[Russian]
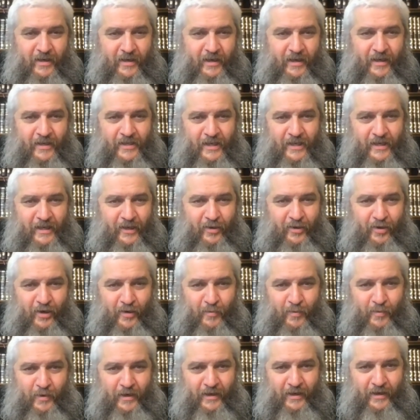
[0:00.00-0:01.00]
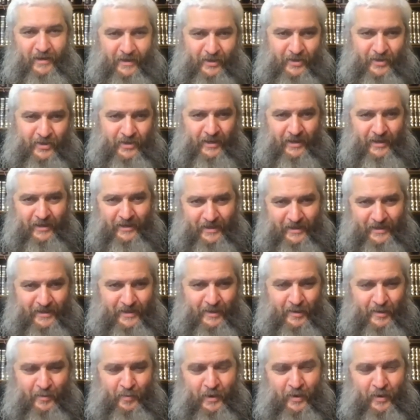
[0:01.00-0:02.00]
и те, которые были, кричали, так
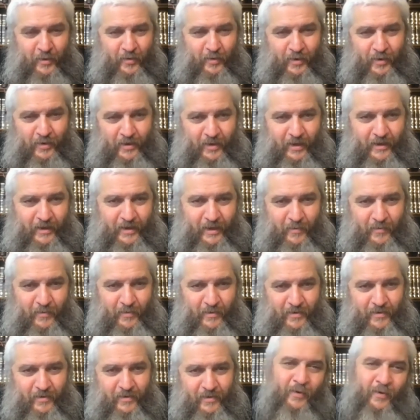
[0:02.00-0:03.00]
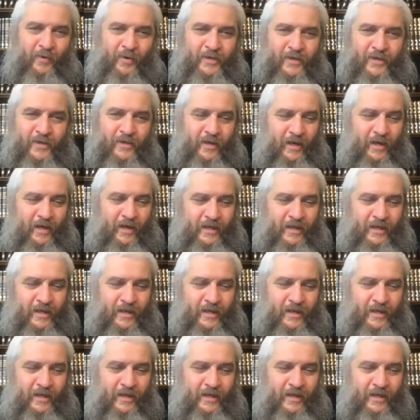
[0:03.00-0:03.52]
сказать, с пеной у рта там лозунги,